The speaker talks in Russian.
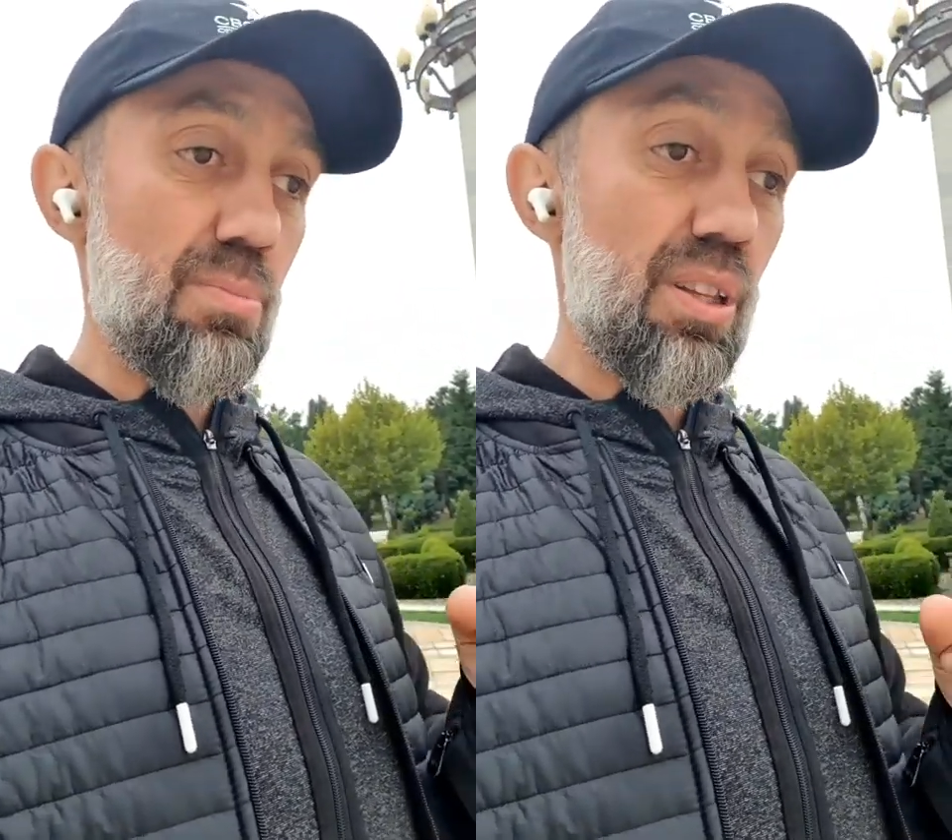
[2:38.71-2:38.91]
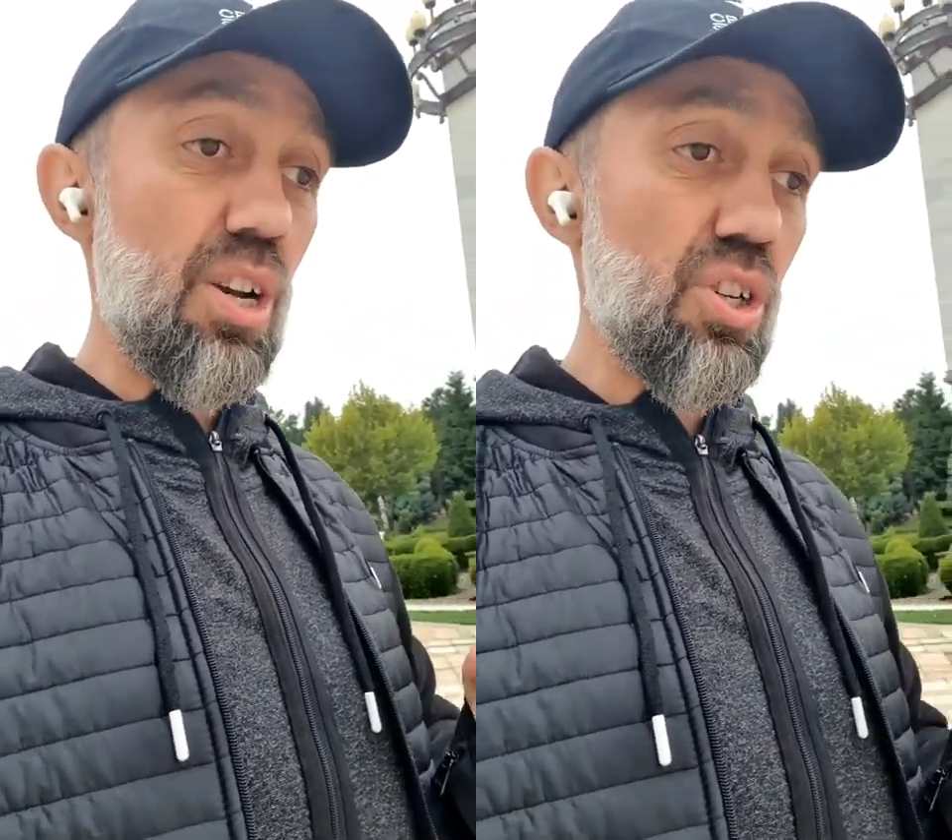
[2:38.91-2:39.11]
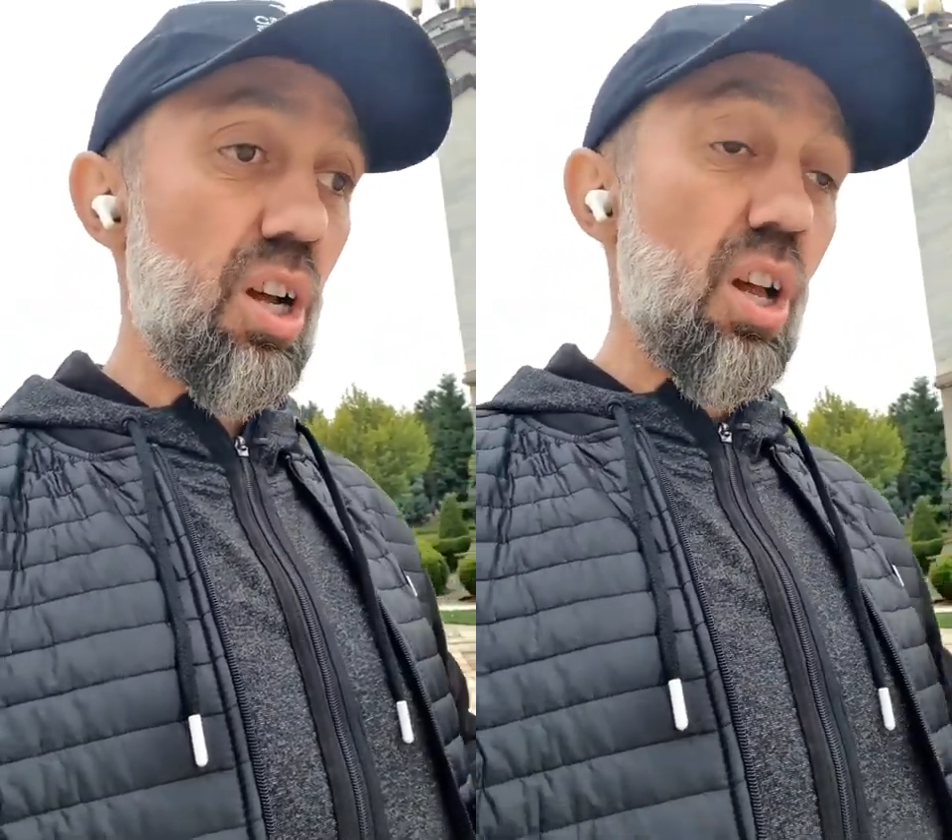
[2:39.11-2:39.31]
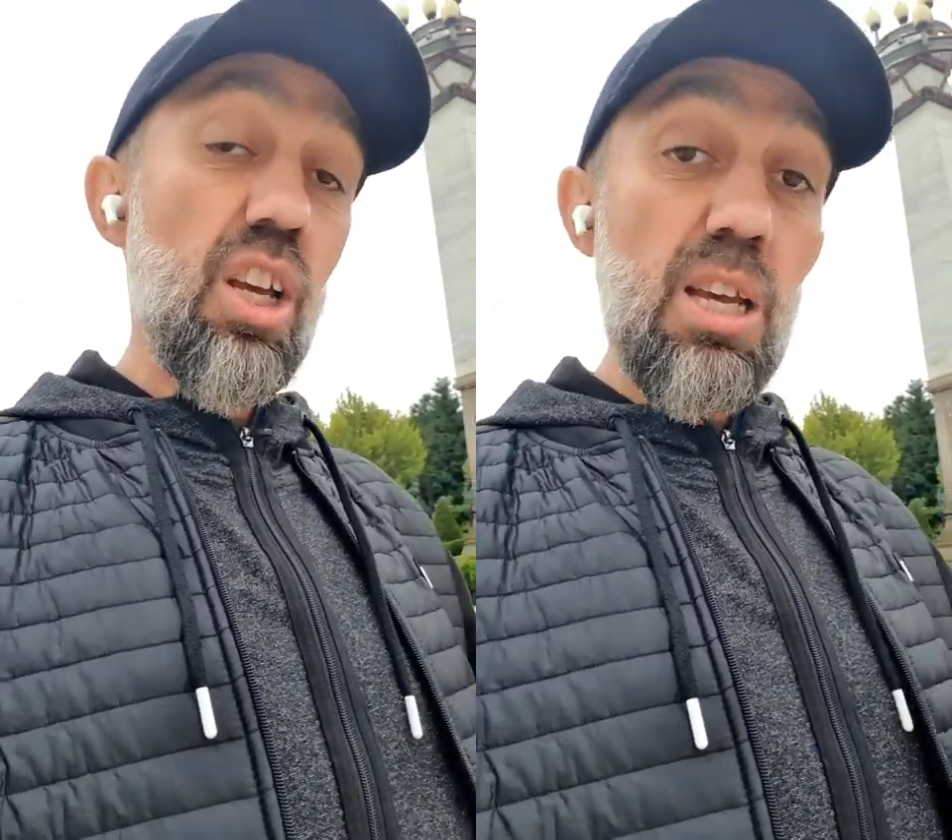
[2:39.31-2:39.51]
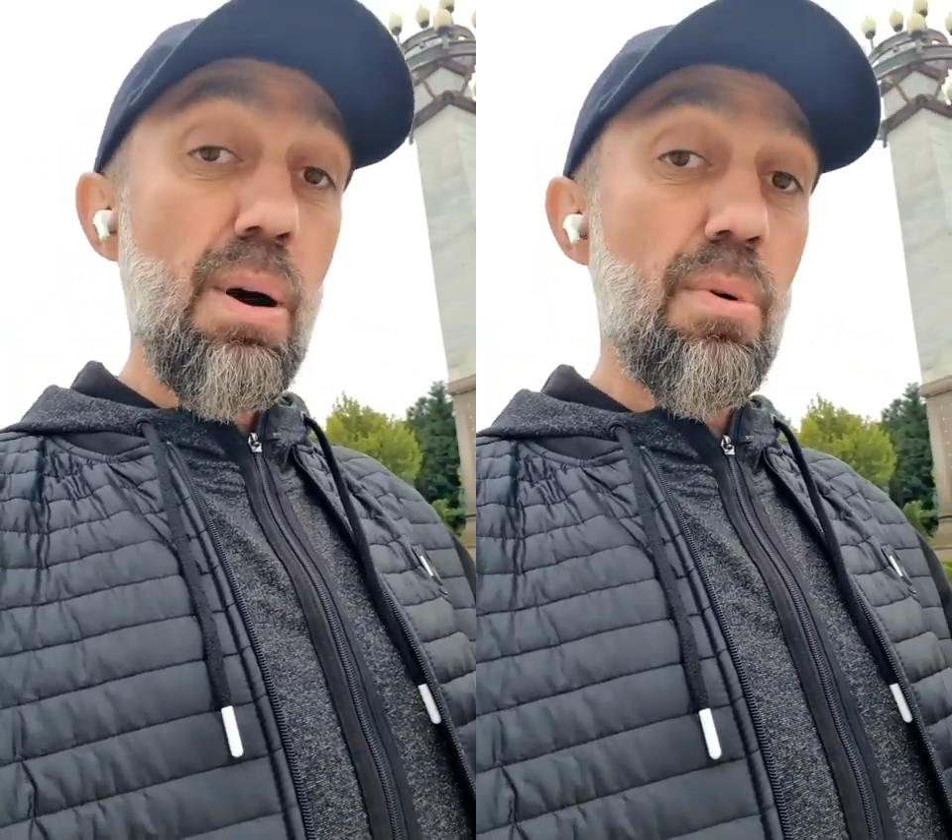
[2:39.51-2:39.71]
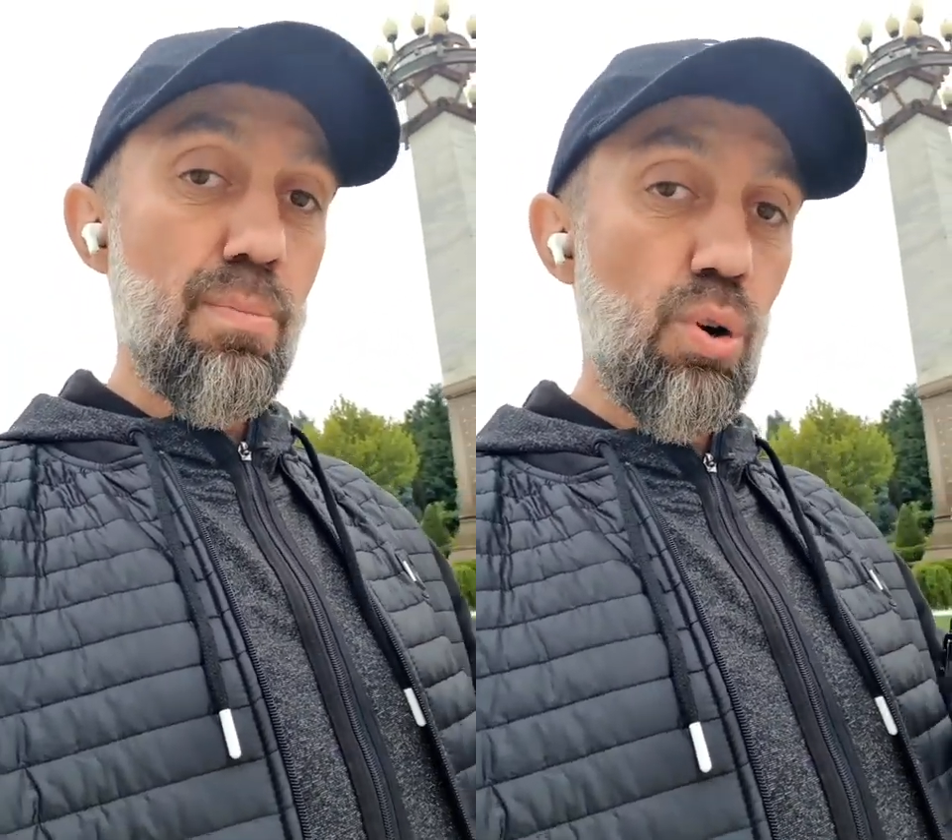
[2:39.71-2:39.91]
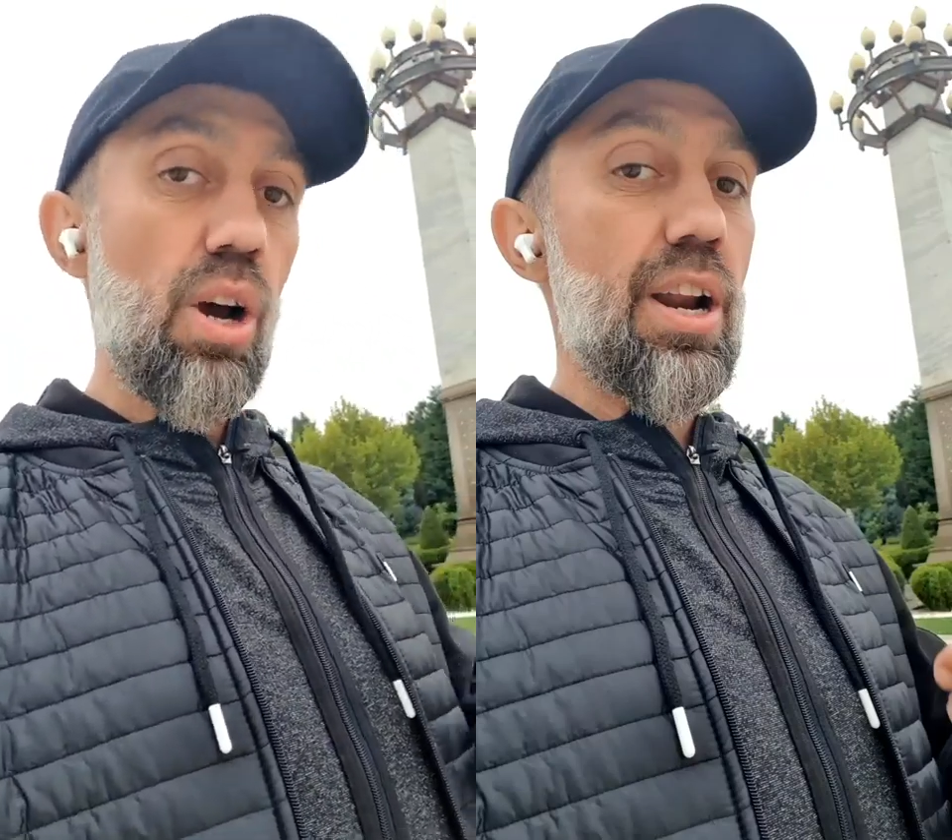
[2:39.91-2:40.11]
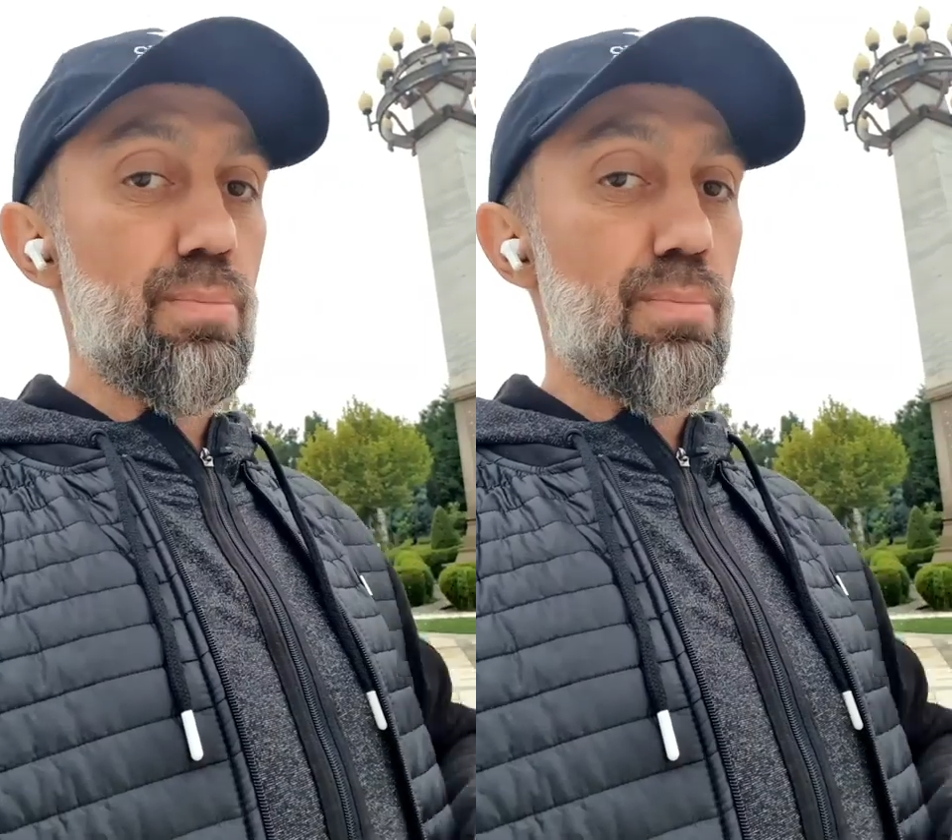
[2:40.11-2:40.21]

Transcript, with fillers: Даже имам Аль-Бухари